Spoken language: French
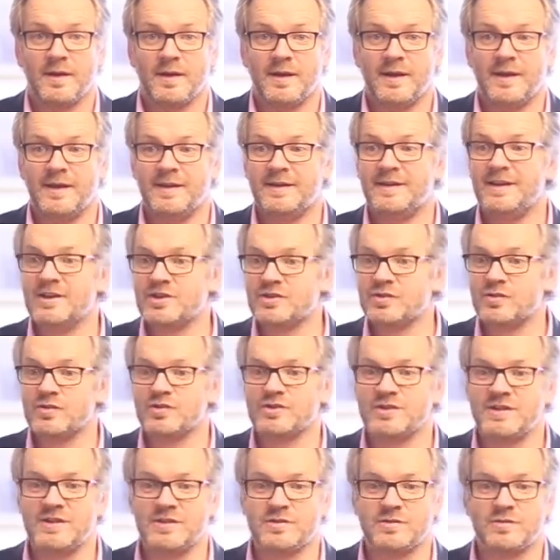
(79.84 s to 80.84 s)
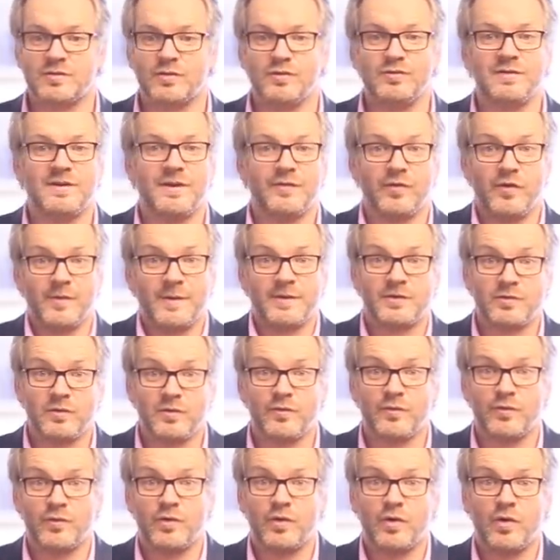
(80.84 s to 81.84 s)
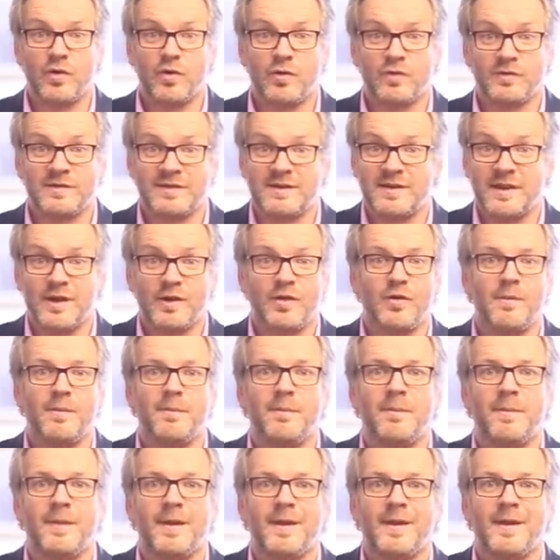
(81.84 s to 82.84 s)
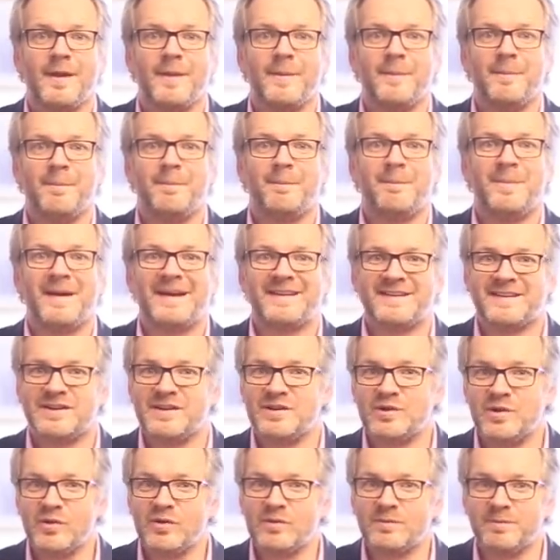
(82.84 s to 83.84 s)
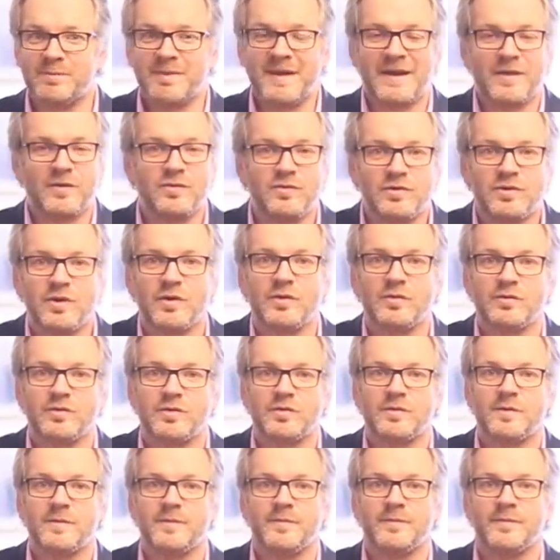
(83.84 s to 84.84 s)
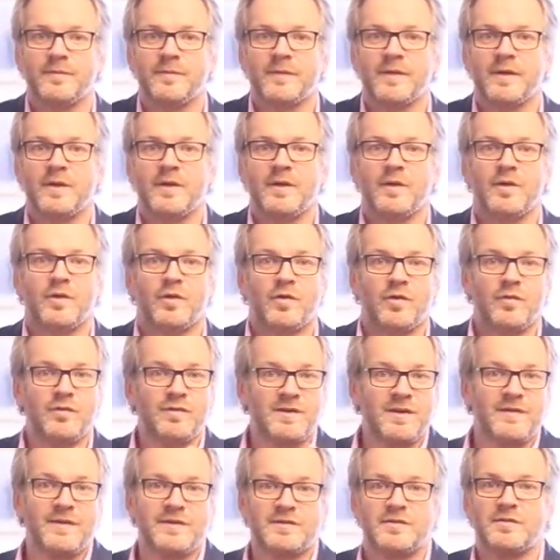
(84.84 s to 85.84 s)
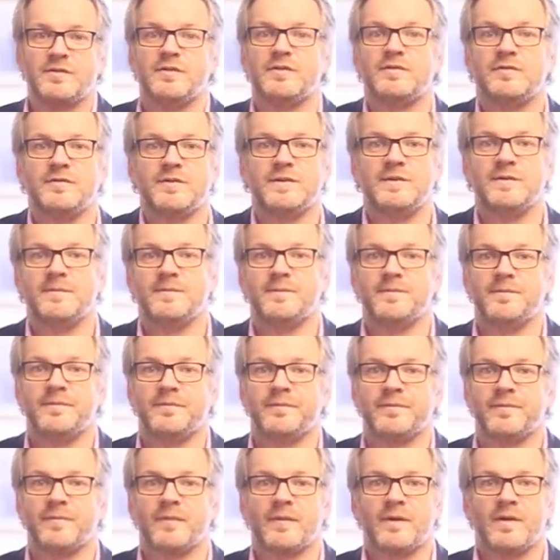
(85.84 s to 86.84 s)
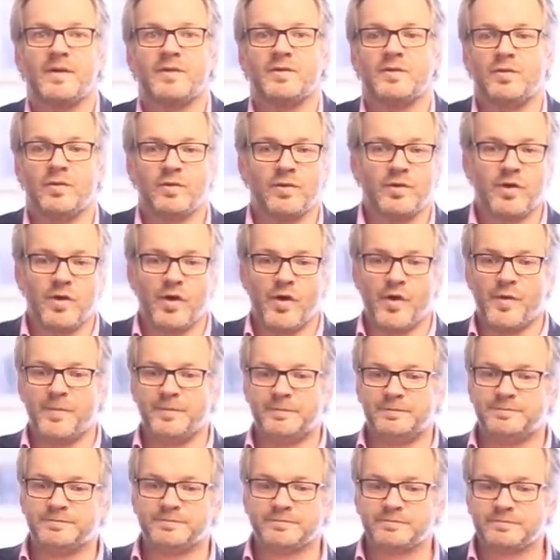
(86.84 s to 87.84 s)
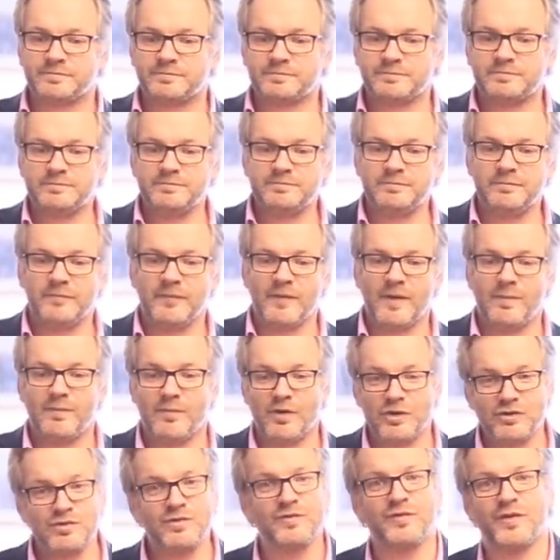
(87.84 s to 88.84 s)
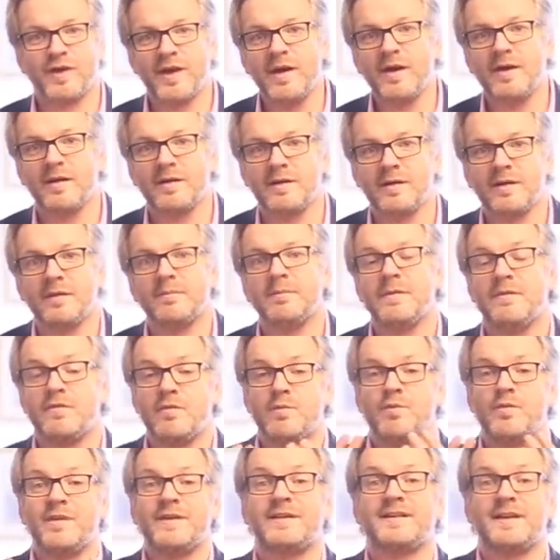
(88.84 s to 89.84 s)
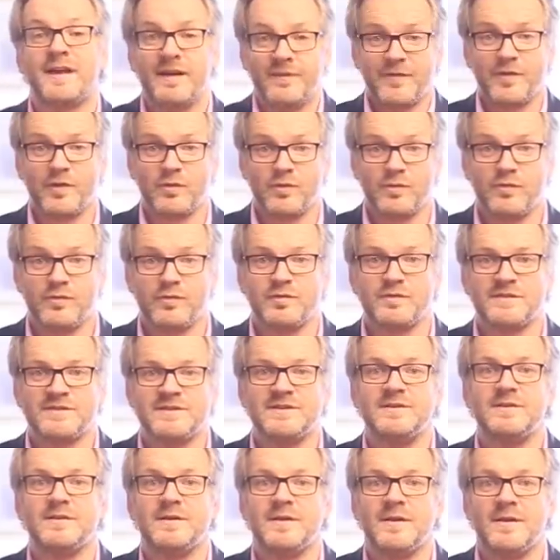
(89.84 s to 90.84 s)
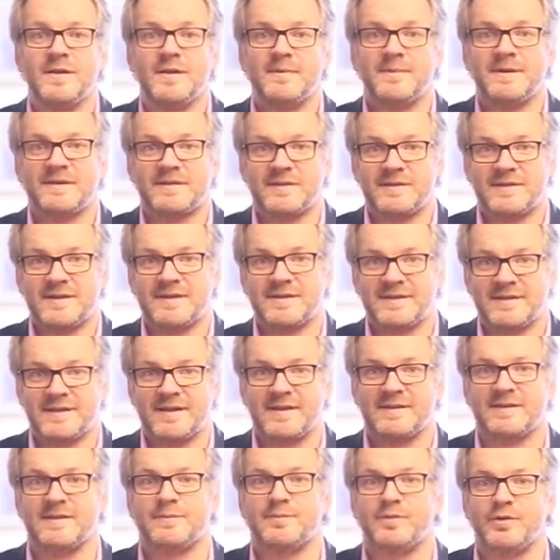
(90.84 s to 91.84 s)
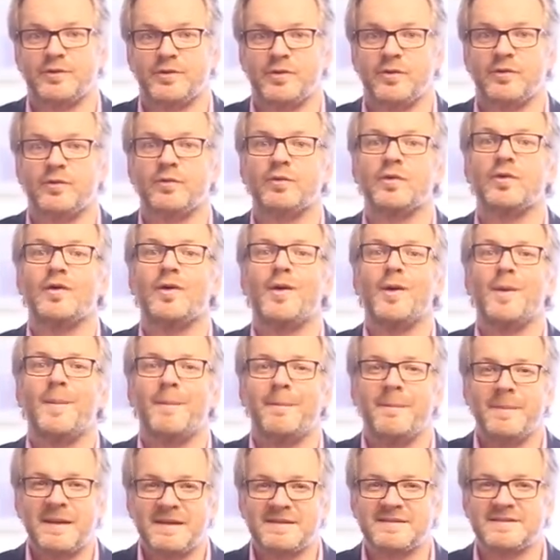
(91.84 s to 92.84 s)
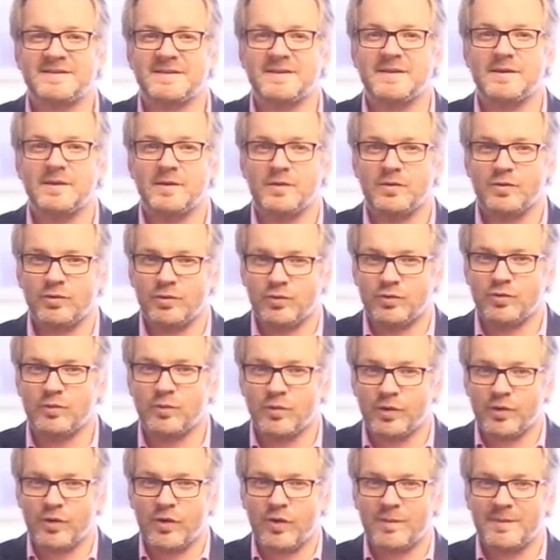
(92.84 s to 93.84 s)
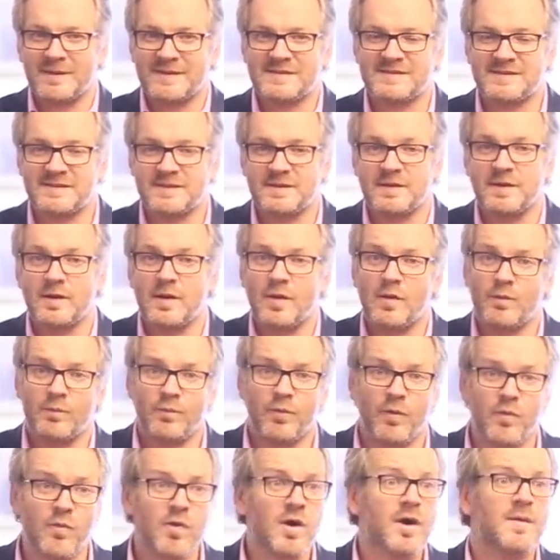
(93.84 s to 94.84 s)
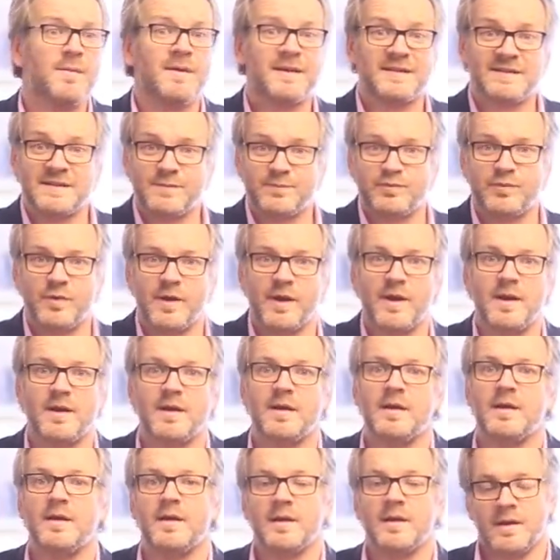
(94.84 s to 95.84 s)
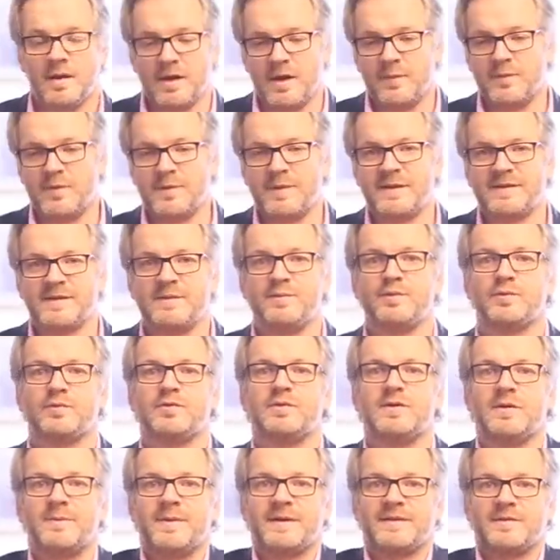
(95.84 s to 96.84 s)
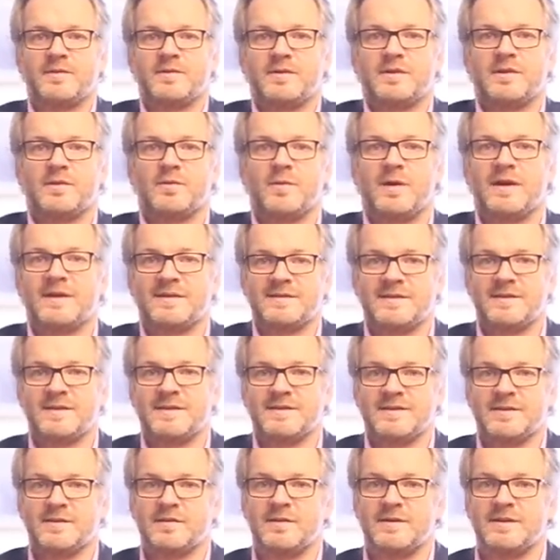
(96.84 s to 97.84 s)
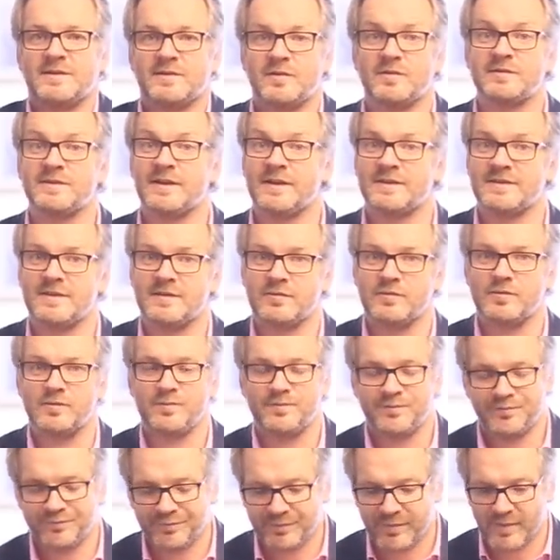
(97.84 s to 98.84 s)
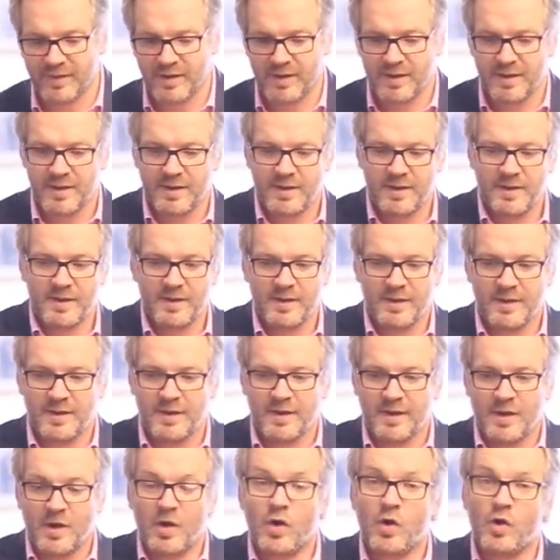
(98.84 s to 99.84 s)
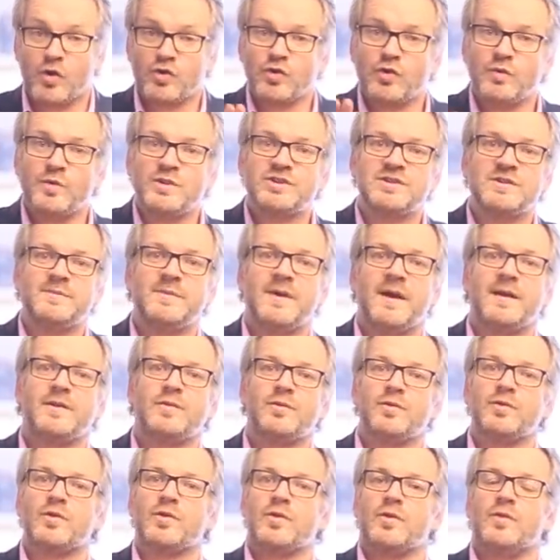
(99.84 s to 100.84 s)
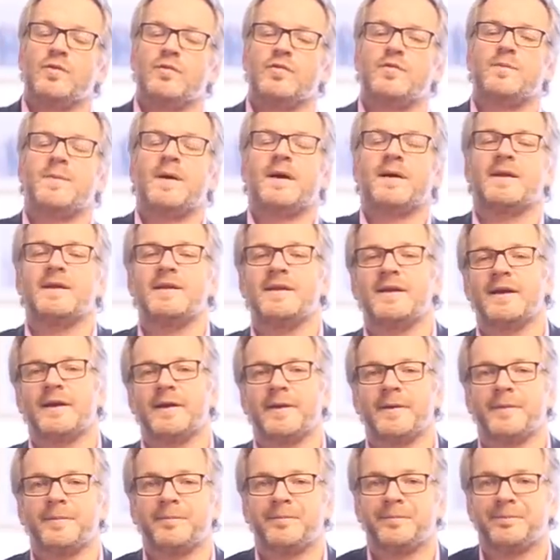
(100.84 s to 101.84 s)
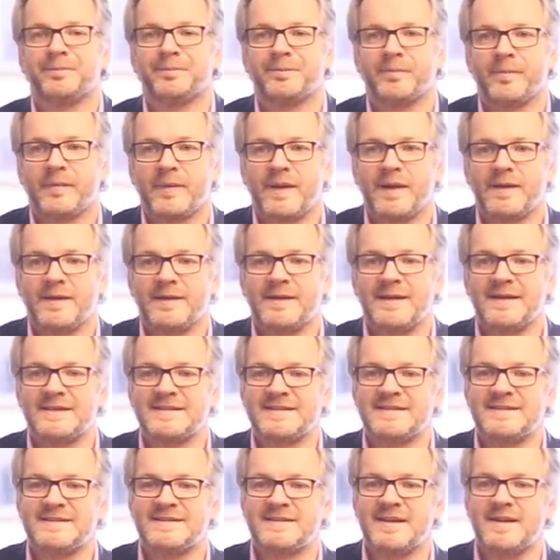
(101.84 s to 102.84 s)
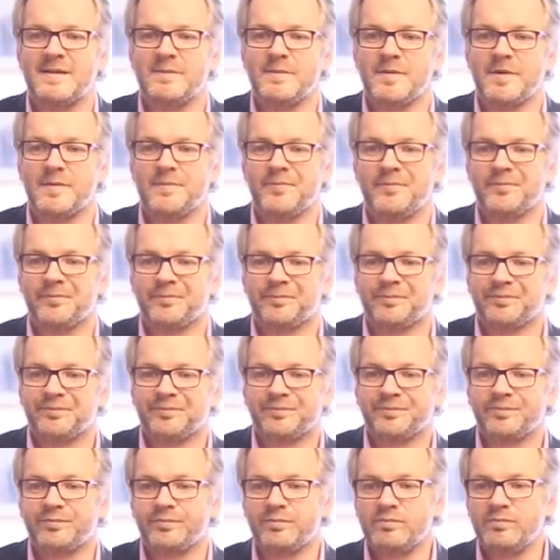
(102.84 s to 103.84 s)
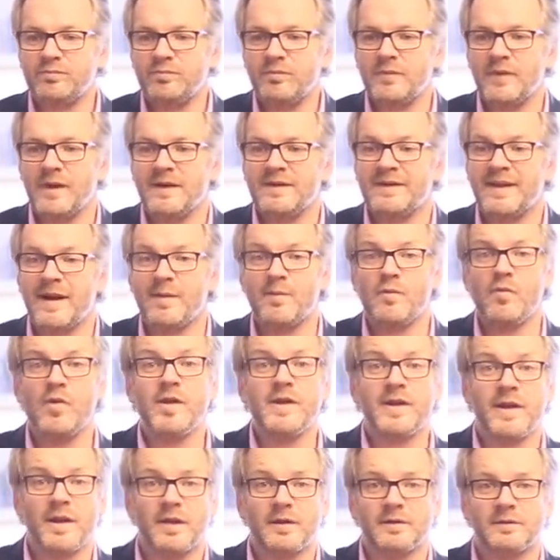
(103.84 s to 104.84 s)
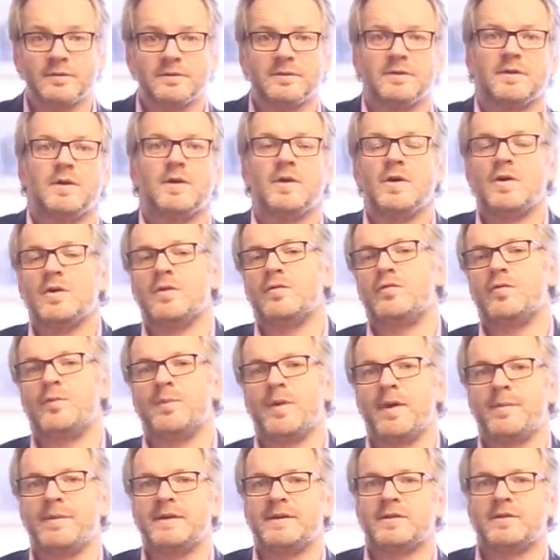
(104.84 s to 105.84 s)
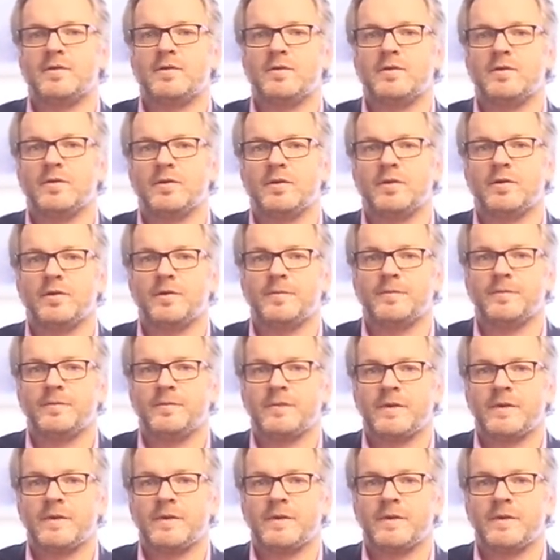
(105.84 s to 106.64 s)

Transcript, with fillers: et d'échanger sur une information que vous considérez comme pertinente, percutante, que vous avez sauvé une vie. Donc, euh, moi, je suis fier, mais vous pouvez être très fier de vous aussi, parce que ça, c'est très important. Donc, merci de tout mon cœur, merci pour moi, merci pour elle, et puis merci pour toutes les personnes qui ont accès à cette connaissance grâce à vous. Aujourd'hui, j'aimerais donc euh, vous parler d'un système, d'un moyen vous permettant euh,